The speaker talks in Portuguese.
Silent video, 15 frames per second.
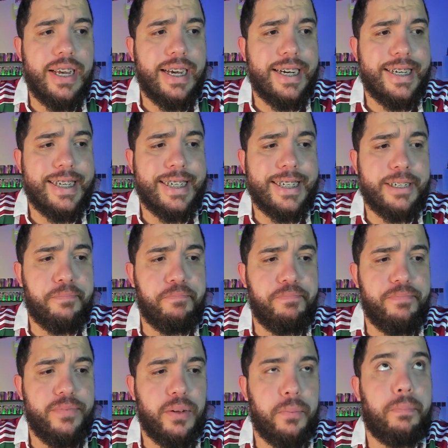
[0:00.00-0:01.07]
É,
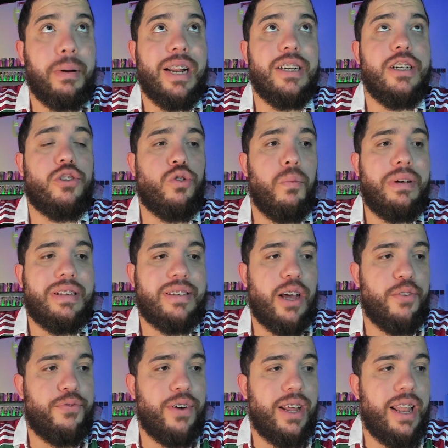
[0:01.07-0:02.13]
pra gente começar a
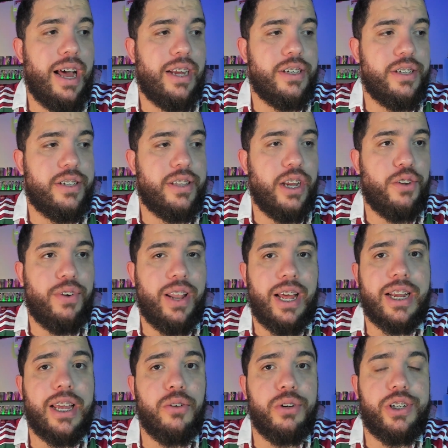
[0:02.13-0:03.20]
falar, a gente tem que falar
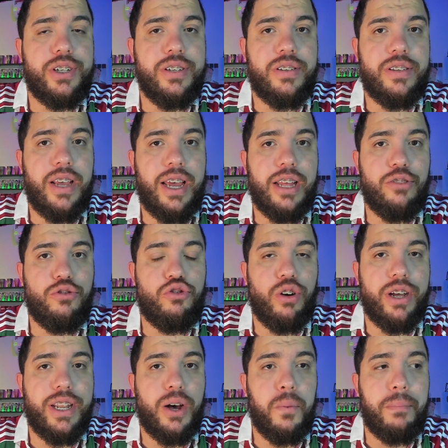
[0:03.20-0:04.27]
que a notícia é do
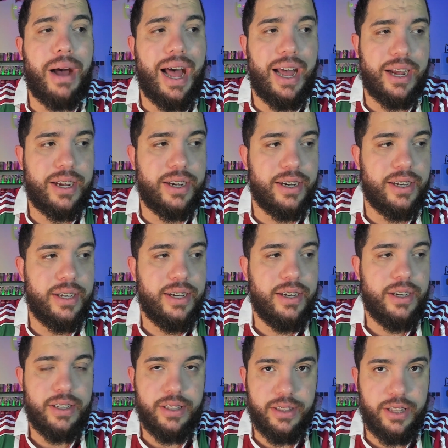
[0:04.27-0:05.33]
jornal Marca,
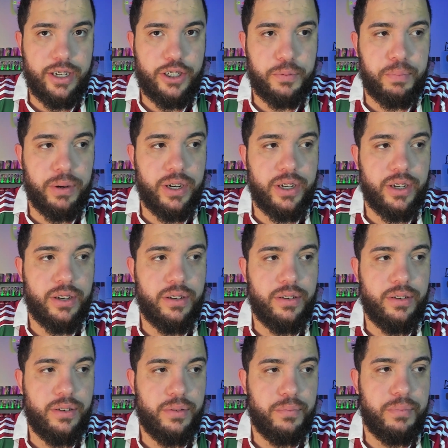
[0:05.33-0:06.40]
da Espanha,
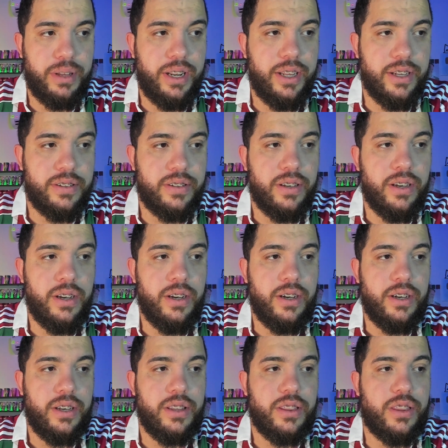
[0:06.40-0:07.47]
beleza?
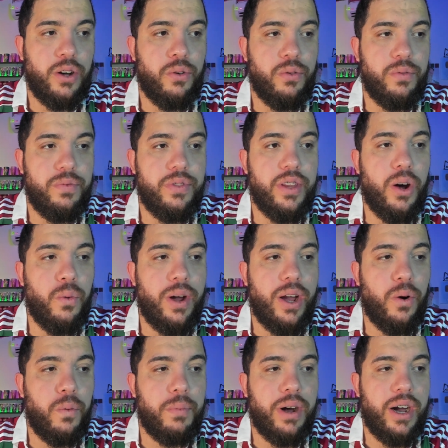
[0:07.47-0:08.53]
Então não é
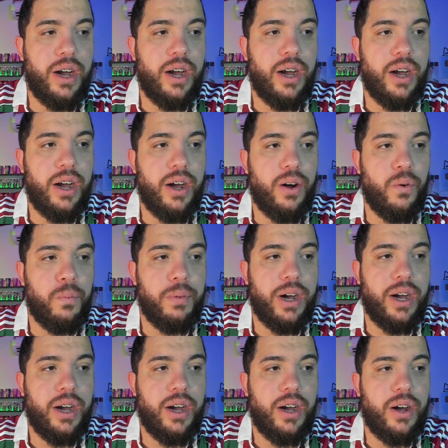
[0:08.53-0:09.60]
uma,
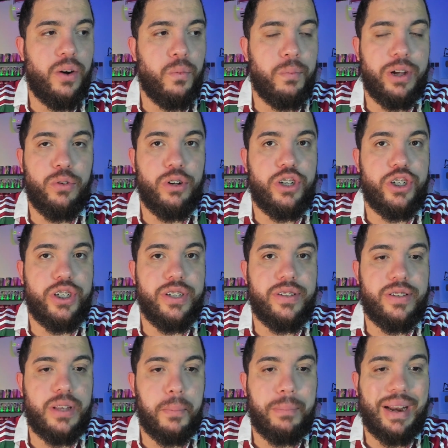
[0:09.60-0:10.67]
uma, uma
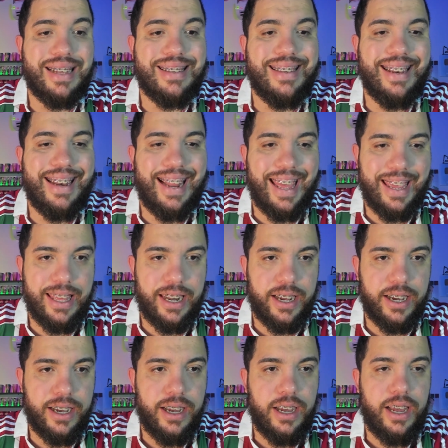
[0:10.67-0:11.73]
notícia
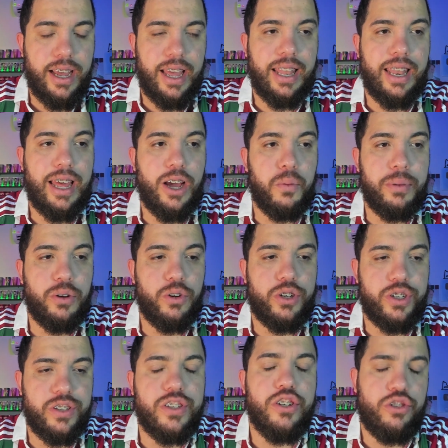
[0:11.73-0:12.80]
brasileira. Ela é uma
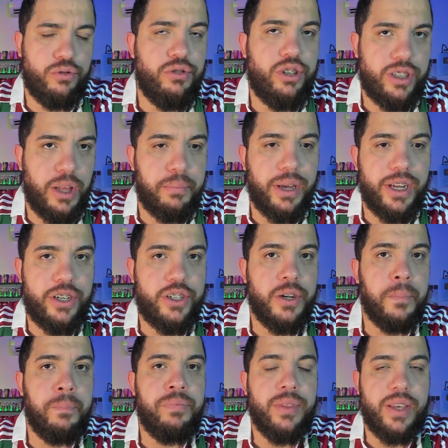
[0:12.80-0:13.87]
notícia justamente
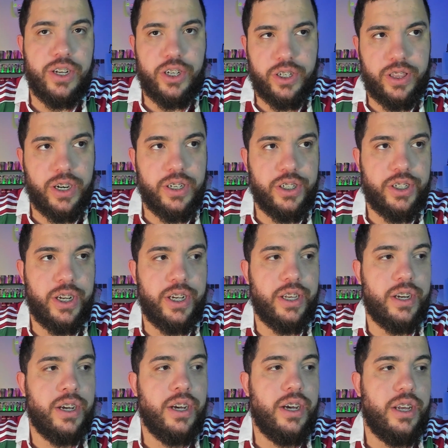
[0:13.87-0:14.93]

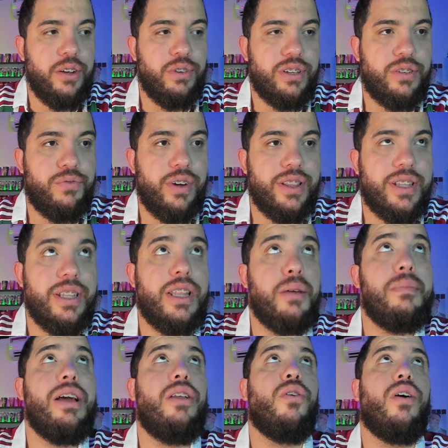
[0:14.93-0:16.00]
estrangeira. E você vai entender
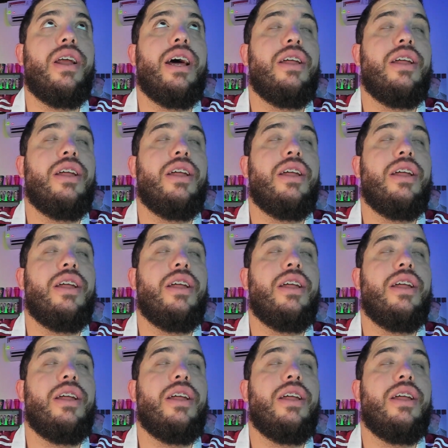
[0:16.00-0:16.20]
melhor. A